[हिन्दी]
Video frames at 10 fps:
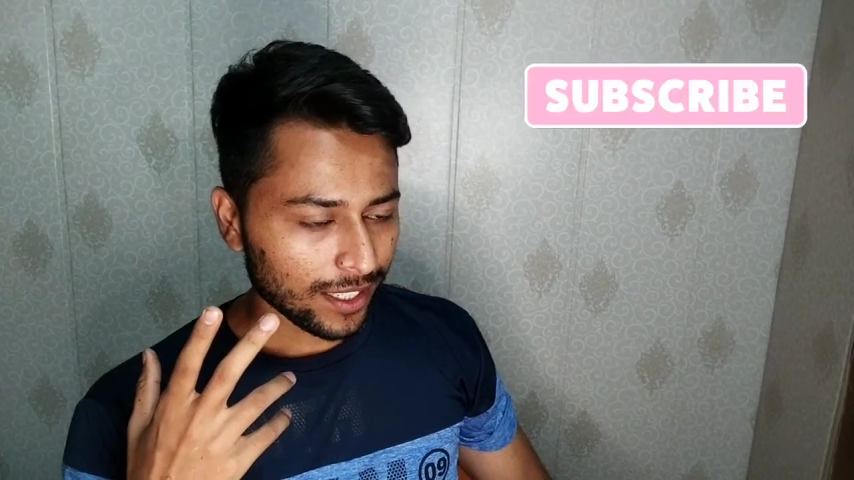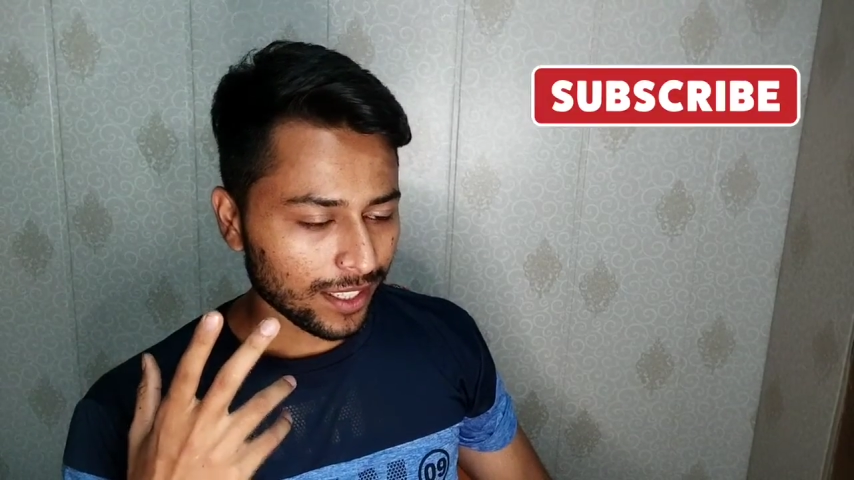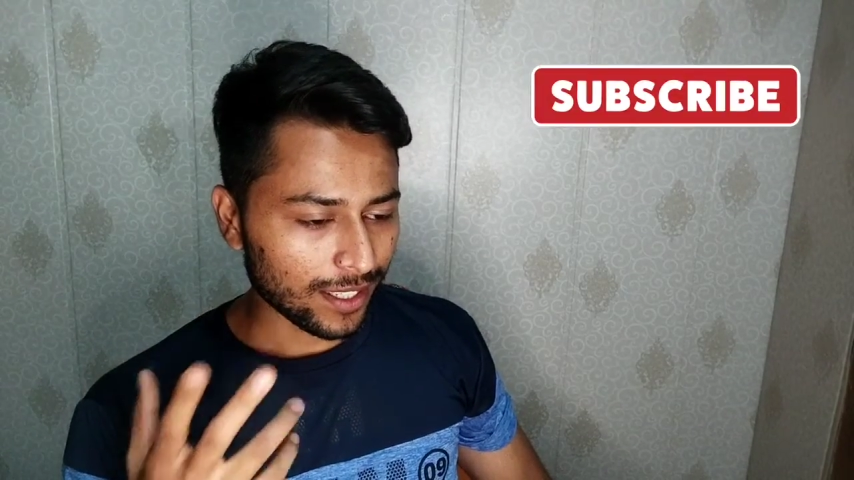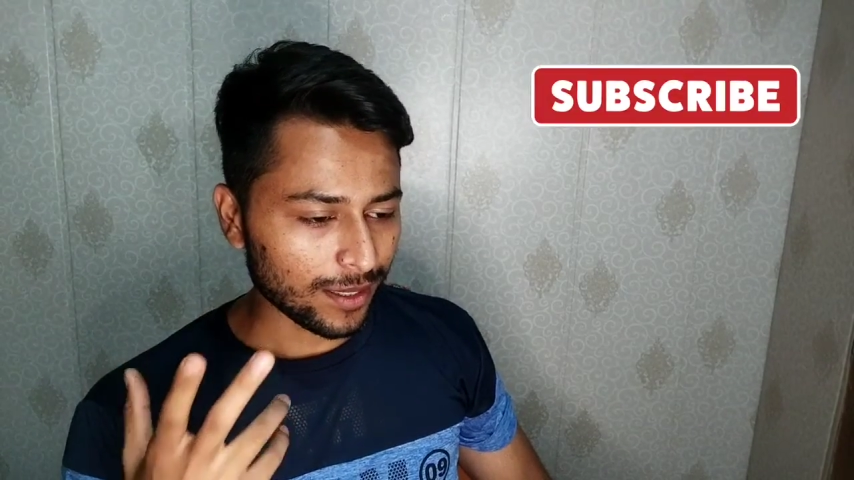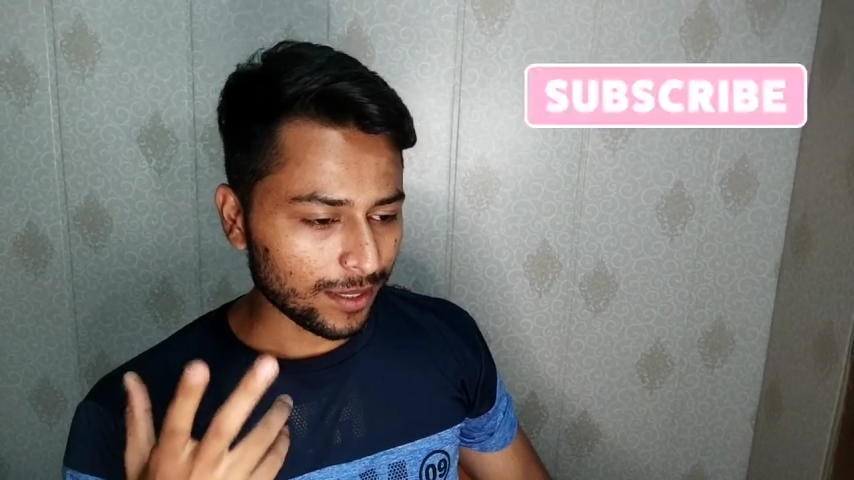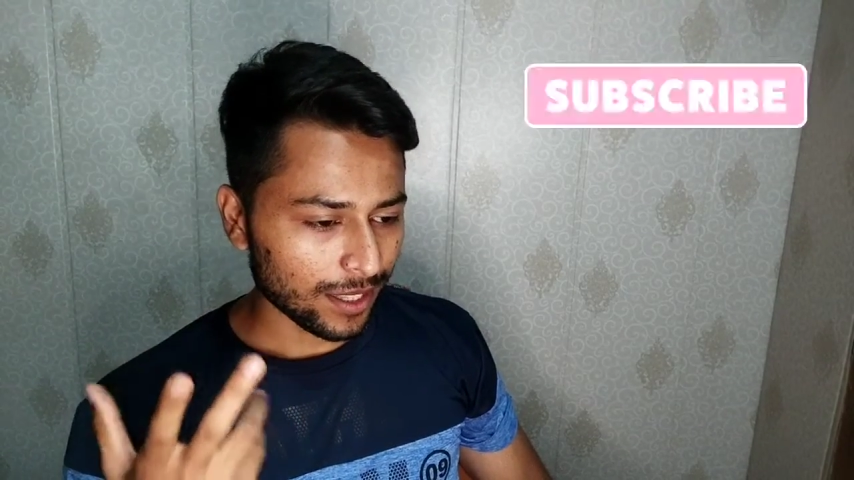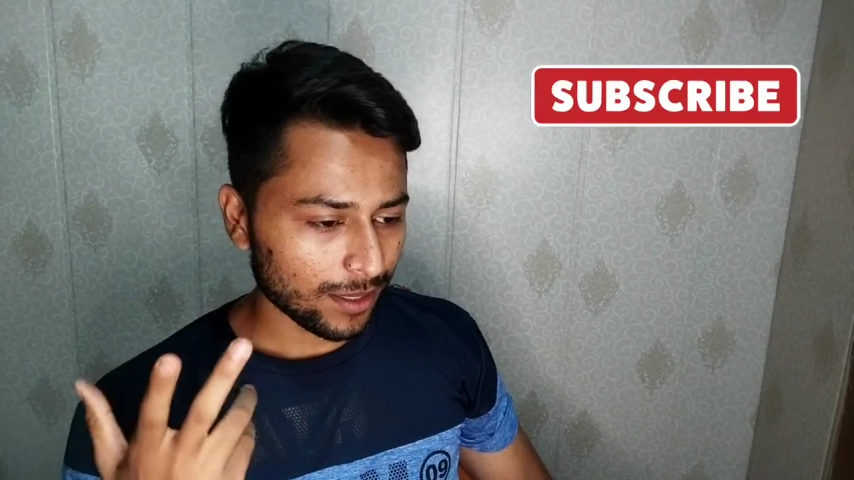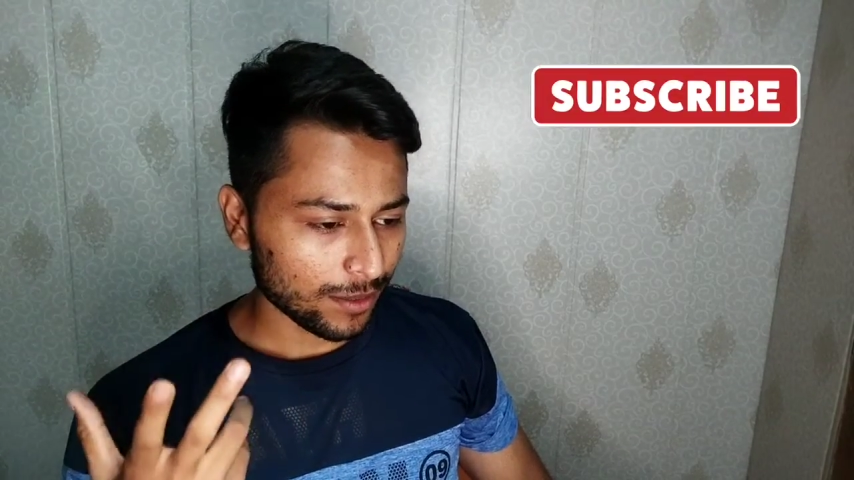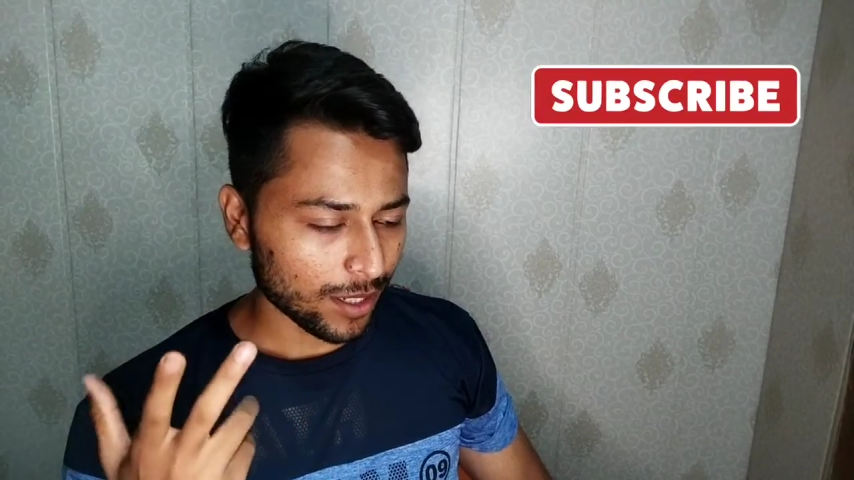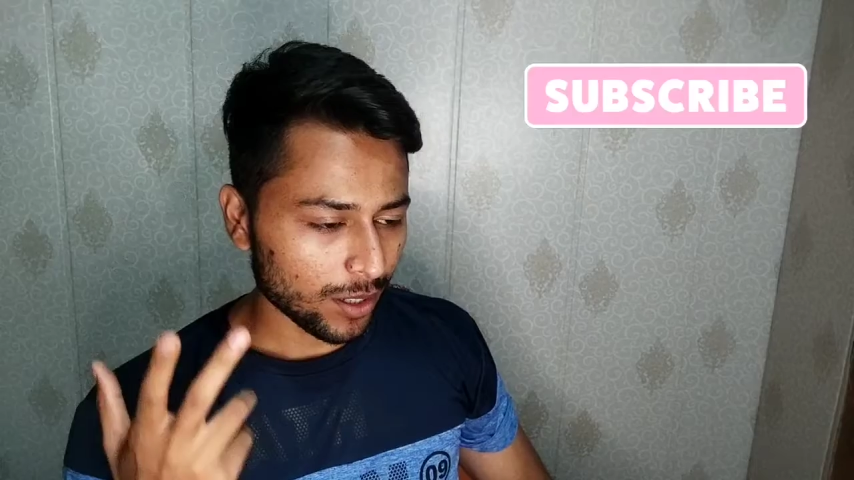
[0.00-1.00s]
इतना
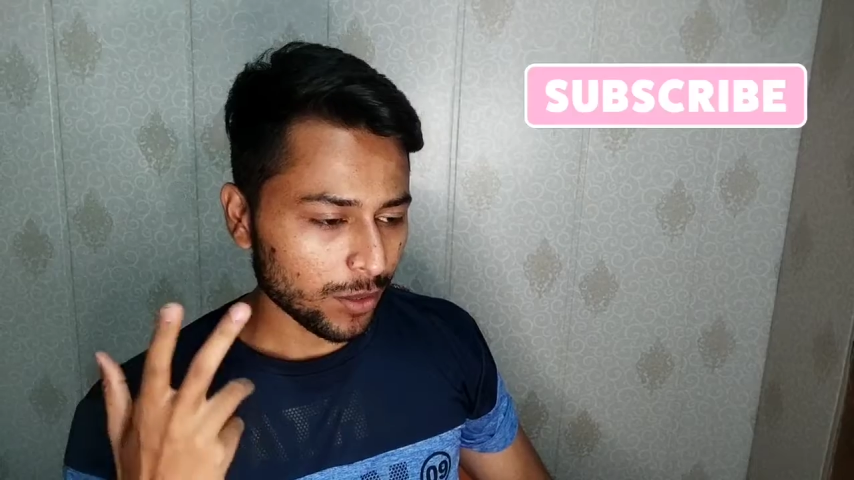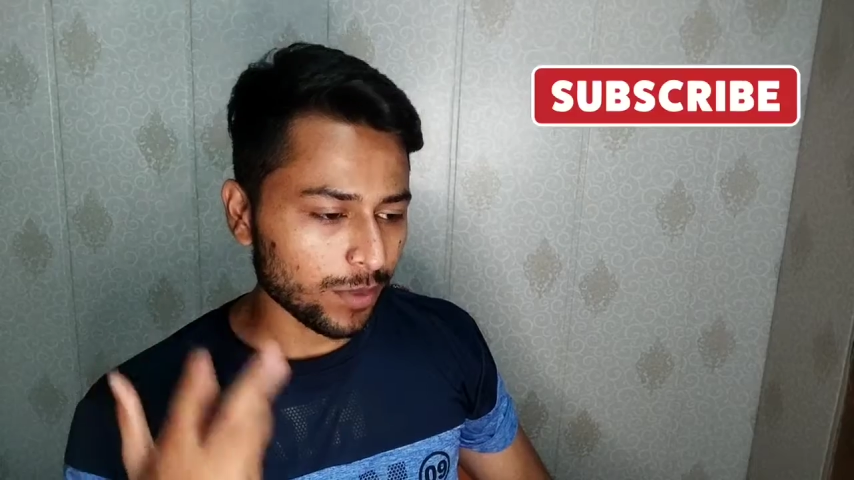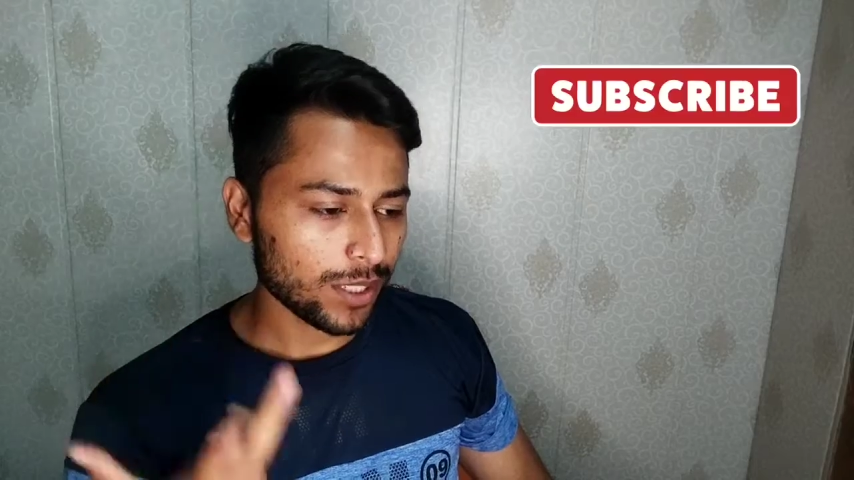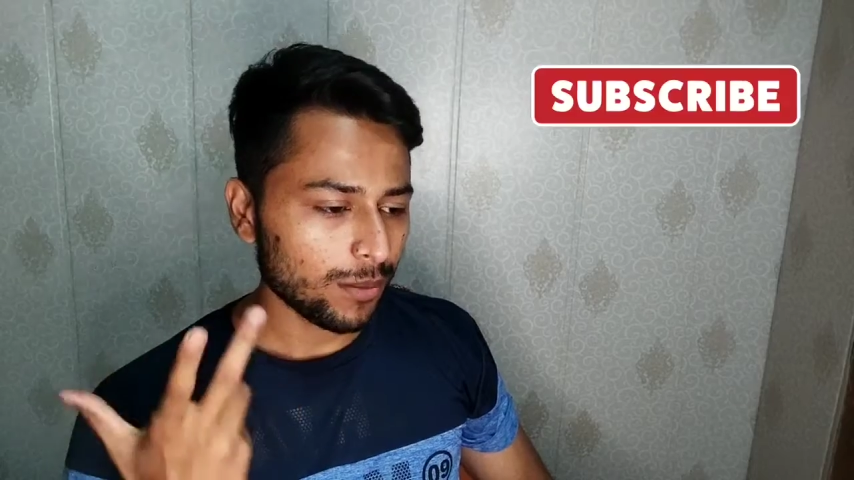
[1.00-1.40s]
मतलब और इसमें